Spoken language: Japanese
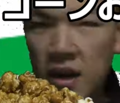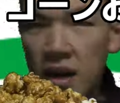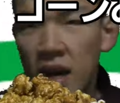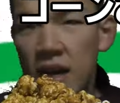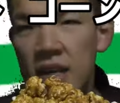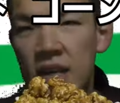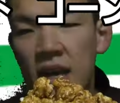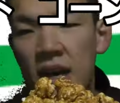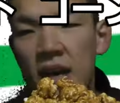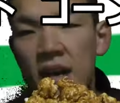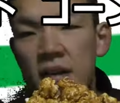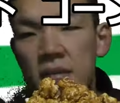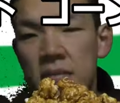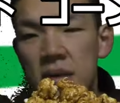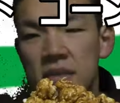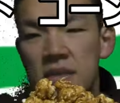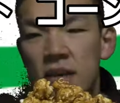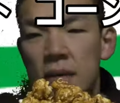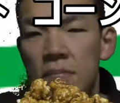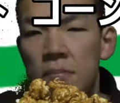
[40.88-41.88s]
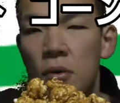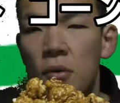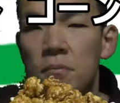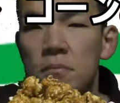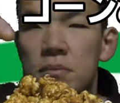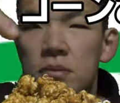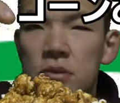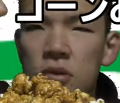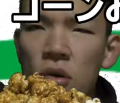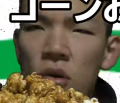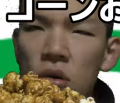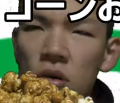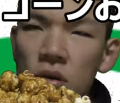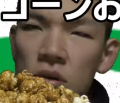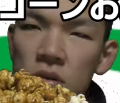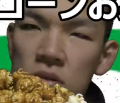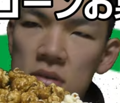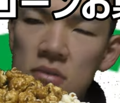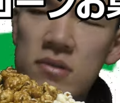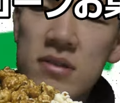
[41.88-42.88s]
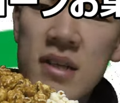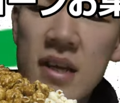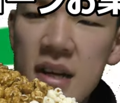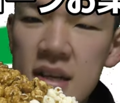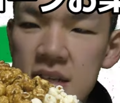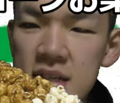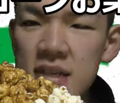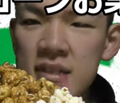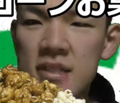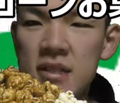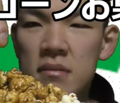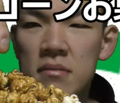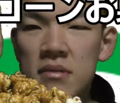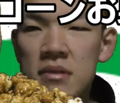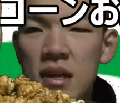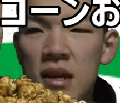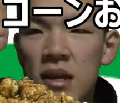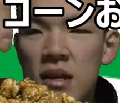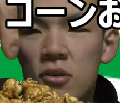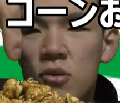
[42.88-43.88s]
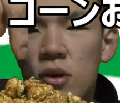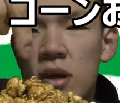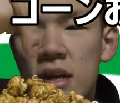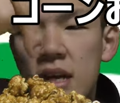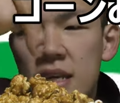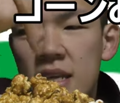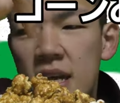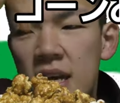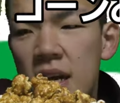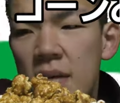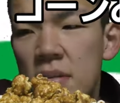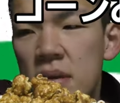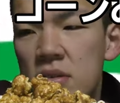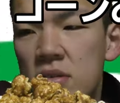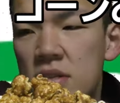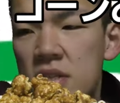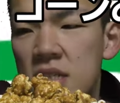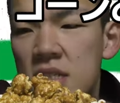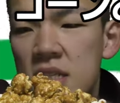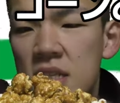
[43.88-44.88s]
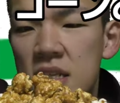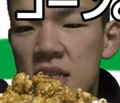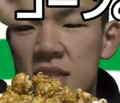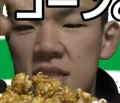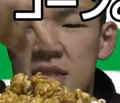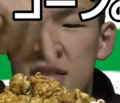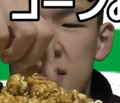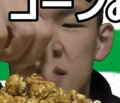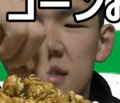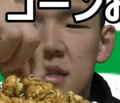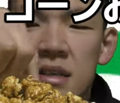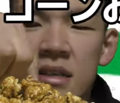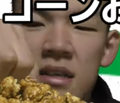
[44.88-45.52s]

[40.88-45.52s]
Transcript: はいまずはポップコーンを皿に出していきこれがキャラメルチーズ